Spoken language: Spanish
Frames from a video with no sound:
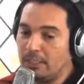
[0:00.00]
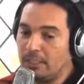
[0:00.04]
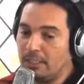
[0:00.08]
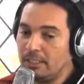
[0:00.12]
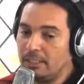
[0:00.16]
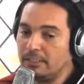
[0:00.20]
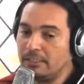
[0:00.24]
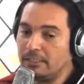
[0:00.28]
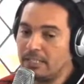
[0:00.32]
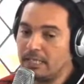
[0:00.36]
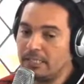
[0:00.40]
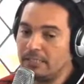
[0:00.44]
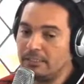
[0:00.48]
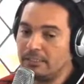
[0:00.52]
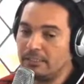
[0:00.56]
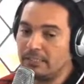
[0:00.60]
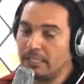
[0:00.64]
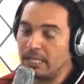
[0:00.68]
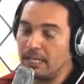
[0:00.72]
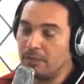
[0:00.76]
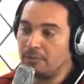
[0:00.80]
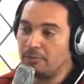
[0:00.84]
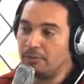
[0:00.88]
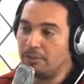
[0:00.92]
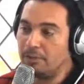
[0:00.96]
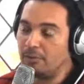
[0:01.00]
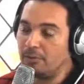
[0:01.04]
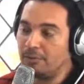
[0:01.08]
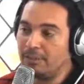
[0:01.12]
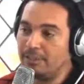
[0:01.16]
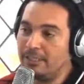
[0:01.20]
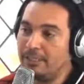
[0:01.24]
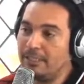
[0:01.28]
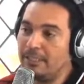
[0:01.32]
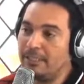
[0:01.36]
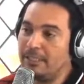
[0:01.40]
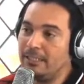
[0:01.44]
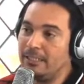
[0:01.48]
estar enterados de lo
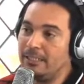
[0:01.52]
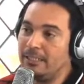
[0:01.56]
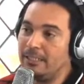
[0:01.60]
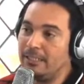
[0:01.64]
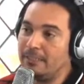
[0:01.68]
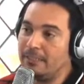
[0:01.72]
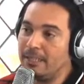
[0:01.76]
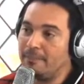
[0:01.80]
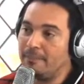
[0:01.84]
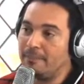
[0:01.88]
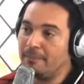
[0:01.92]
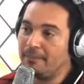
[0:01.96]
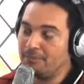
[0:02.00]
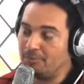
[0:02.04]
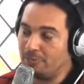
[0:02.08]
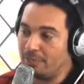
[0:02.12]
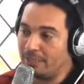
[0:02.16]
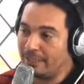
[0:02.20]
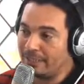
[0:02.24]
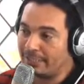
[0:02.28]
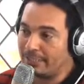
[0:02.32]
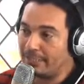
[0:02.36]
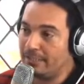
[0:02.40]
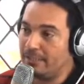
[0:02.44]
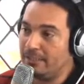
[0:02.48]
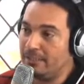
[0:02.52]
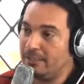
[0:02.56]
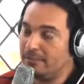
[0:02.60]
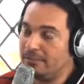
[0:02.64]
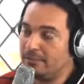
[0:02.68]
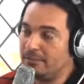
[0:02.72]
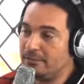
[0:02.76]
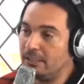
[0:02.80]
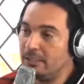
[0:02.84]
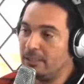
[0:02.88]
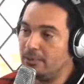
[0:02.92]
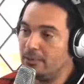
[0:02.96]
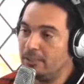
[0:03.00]
que la persona quiere,
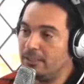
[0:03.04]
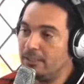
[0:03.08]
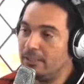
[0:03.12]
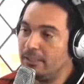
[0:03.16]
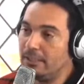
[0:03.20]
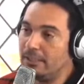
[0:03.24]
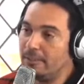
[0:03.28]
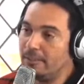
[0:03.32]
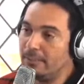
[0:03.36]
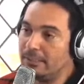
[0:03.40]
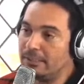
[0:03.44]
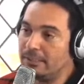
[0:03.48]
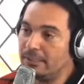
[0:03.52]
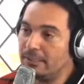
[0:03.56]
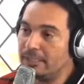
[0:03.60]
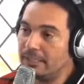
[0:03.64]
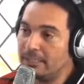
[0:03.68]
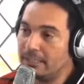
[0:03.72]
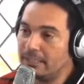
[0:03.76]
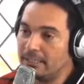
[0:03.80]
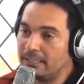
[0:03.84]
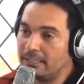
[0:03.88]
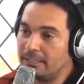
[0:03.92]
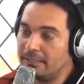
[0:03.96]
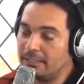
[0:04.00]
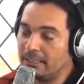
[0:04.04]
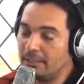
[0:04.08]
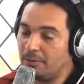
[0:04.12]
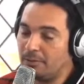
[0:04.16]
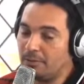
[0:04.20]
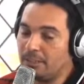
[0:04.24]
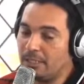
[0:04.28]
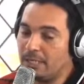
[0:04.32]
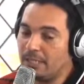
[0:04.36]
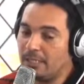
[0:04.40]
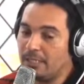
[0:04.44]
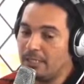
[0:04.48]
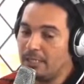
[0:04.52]
qué es lo que realmente quiere
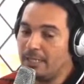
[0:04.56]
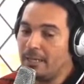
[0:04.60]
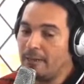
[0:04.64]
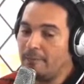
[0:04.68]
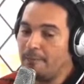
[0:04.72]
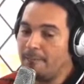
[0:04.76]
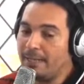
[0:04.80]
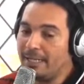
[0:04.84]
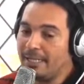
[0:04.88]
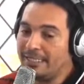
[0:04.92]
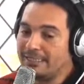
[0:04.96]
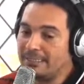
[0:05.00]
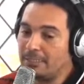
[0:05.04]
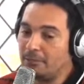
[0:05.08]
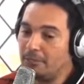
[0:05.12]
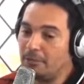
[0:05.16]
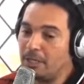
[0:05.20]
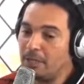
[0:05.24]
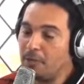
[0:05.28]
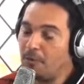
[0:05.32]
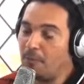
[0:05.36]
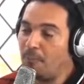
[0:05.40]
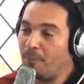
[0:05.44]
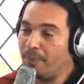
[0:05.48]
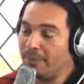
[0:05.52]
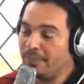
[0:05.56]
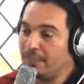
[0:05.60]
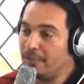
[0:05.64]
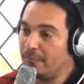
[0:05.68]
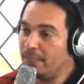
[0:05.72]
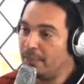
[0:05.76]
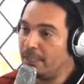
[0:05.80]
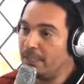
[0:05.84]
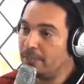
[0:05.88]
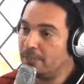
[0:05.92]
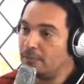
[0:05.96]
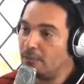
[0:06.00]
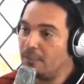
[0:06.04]
desarrollar, para hacer un
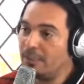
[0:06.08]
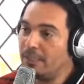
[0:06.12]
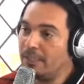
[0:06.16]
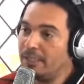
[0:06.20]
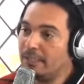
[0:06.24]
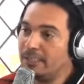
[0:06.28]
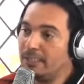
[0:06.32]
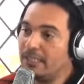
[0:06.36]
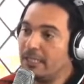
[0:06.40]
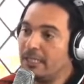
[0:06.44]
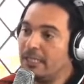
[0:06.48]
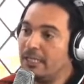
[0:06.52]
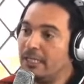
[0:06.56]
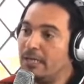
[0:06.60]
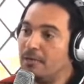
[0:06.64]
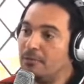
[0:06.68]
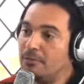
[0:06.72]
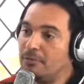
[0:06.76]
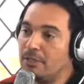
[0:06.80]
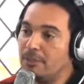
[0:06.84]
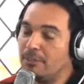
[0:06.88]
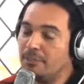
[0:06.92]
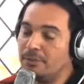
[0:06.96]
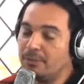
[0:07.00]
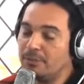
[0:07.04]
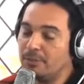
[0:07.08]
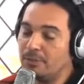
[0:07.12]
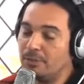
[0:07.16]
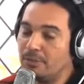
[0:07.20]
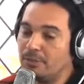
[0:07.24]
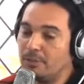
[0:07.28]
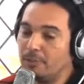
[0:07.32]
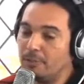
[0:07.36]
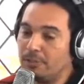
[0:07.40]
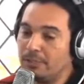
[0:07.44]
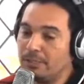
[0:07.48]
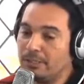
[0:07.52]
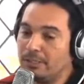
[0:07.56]
acompañamiento, para que haya unas
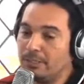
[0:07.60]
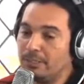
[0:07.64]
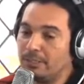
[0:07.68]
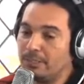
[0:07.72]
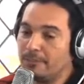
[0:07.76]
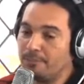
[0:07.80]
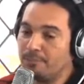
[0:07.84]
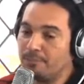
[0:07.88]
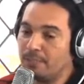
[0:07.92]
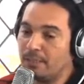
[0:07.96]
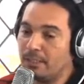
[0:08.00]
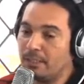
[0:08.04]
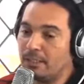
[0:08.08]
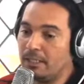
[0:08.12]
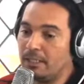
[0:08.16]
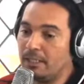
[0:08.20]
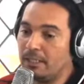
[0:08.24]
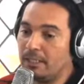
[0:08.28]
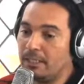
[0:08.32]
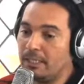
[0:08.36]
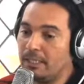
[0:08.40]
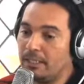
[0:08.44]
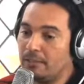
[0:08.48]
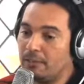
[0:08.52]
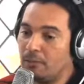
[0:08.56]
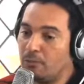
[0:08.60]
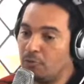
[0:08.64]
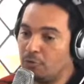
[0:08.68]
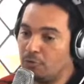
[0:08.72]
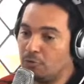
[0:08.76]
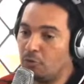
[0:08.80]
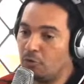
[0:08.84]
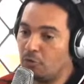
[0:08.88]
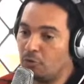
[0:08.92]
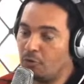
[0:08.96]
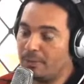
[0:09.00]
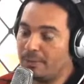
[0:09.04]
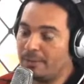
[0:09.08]
personas, porque eh, como
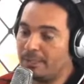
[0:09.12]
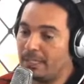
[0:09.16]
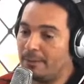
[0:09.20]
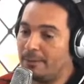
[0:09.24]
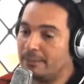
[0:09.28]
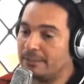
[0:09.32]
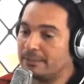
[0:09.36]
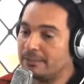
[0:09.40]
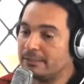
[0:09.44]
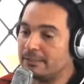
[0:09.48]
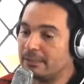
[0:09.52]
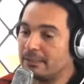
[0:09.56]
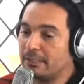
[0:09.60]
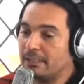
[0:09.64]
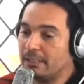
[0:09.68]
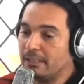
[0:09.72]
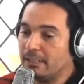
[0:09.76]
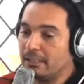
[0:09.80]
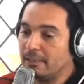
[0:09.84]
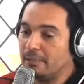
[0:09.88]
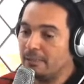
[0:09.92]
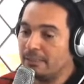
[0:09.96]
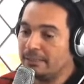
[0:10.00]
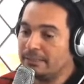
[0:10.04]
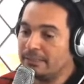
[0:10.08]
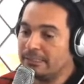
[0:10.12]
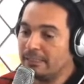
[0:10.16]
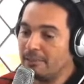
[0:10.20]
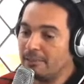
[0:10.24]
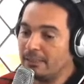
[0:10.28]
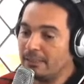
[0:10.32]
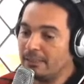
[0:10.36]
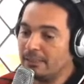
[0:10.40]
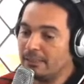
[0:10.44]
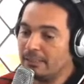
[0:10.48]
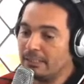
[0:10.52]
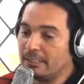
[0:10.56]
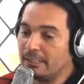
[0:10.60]
tú lo comentabas,
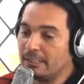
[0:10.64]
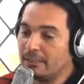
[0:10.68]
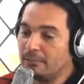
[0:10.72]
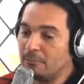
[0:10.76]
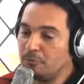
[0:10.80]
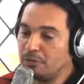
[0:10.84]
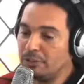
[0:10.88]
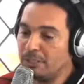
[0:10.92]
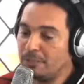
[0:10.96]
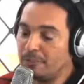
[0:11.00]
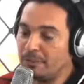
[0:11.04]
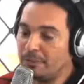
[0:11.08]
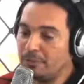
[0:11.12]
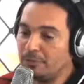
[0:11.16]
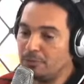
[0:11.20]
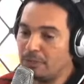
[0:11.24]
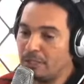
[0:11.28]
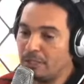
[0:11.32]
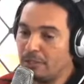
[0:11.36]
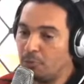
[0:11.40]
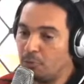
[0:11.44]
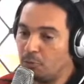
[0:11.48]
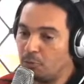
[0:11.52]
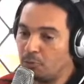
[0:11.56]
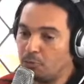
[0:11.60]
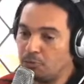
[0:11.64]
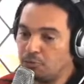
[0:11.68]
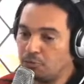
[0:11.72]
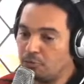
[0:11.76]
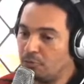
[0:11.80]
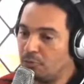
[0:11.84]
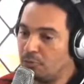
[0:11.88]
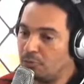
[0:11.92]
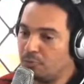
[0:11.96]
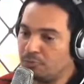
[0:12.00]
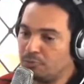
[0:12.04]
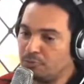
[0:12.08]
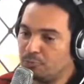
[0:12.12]
básicamente muchas personas, los
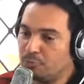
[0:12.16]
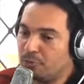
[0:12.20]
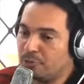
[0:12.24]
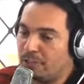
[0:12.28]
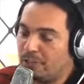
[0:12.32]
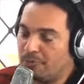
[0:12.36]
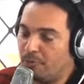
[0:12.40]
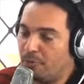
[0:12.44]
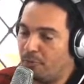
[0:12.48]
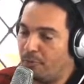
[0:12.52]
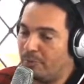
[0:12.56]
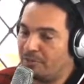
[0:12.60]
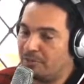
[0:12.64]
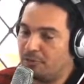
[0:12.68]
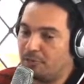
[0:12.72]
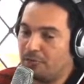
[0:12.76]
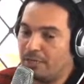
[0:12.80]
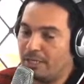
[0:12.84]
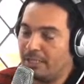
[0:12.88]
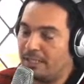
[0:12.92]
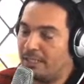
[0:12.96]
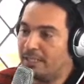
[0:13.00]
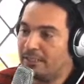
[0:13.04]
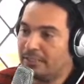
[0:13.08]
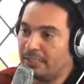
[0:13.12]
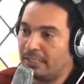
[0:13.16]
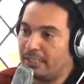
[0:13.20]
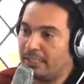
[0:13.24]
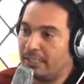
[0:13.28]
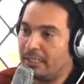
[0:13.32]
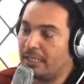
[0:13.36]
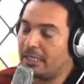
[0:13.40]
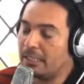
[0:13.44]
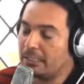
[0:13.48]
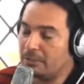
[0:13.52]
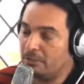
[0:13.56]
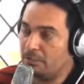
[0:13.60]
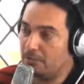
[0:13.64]
cursos, mucha información hay en
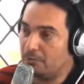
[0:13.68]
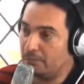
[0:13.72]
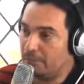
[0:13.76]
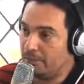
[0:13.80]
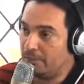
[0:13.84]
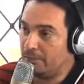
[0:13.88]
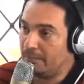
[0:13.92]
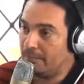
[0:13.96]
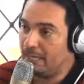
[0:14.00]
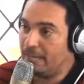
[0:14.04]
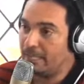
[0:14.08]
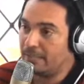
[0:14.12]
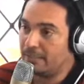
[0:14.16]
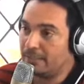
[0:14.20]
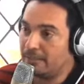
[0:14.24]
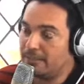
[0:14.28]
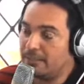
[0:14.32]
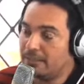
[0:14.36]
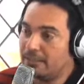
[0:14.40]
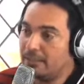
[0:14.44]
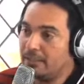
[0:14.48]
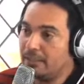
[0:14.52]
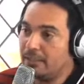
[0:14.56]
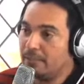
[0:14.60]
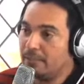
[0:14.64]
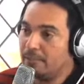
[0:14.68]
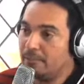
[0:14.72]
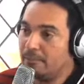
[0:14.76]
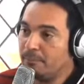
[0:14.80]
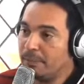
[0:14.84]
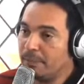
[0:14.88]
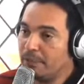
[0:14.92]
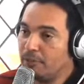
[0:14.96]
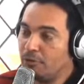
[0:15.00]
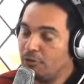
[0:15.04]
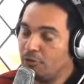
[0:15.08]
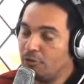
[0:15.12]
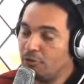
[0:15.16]
Internet que inclusive gratis,
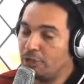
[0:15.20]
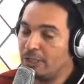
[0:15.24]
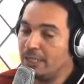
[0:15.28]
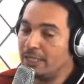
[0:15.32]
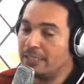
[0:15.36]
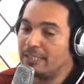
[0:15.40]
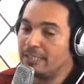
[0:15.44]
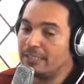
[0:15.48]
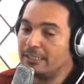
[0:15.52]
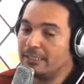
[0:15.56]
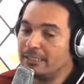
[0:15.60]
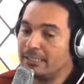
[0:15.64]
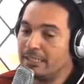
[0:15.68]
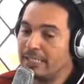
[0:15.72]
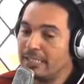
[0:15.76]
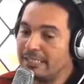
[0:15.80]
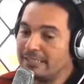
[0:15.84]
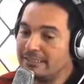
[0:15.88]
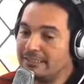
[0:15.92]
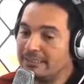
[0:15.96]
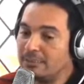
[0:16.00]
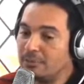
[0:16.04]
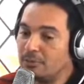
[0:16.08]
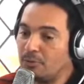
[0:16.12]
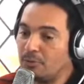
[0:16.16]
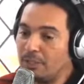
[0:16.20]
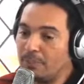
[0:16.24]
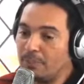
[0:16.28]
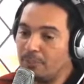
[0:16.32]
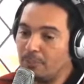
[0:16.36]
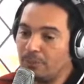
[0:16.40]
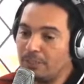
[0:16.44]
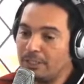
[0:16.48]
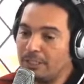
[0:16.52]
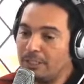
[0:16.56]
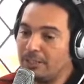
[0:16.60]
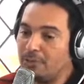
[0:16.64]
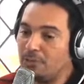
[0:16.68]
pero no llegan a tener éxito es
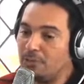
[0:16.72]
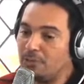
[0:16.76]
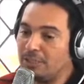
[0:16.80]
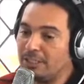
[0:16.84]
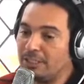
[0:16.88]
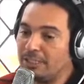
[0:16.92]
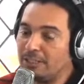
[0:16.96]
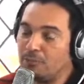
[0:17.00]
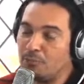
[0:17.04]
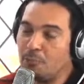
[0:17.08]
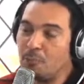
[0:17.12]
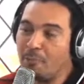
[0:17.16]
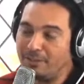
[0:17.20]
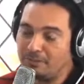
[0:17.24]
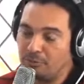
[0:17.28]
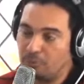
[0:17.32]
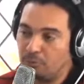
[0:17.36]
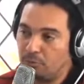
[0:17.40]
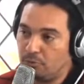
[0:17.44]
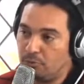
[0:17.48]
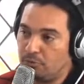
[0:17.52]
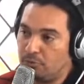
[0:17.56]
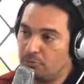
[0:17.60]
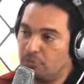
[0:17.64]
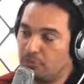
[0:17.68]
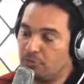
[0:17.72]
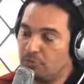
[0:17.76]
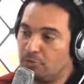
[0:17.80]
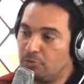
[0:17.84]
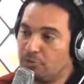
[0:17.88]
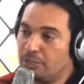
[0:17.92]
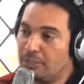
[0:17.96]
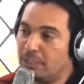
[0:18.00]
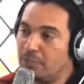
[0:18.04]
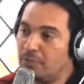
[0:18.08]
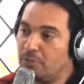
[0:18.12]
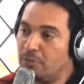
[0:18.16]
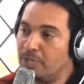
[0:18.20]
porque no tienen un mentor o no
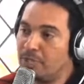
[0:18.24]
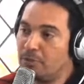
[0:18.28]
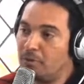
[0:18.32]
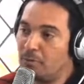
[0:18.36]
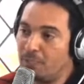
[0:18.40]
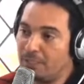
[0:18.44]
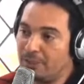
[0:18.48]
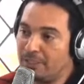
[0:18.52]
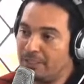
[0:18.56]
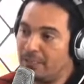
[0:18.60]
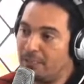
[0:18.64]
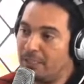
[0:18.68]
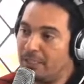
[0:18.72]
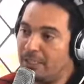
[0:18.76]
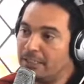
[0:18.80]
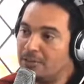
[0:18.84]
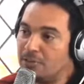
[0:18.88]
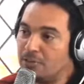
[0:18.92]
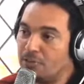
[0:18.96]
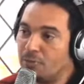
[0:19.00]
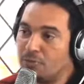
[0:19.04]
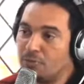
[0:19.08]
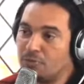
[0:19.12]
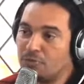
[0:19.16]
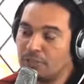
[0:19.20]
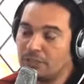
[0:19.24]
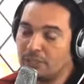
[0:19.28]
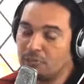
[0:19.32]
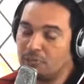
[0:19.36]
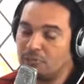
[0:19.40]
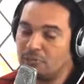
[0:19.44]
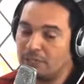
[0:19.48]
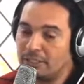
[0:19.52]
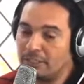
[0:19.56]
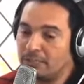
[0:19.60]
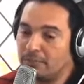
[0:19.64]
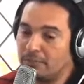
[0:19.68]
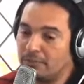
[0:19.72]
tienen un acompañamiento o no tienen un
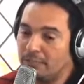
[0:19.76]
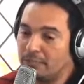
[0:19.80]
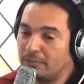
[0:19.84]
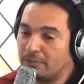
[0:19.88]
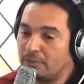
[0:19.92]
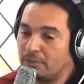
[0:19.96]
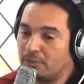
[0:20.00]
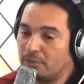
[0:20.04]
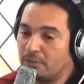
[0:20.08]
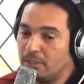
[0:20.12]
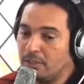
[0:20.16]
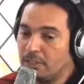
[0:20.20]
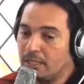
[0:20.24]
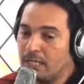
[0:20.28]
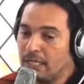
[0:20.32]
seguimiento.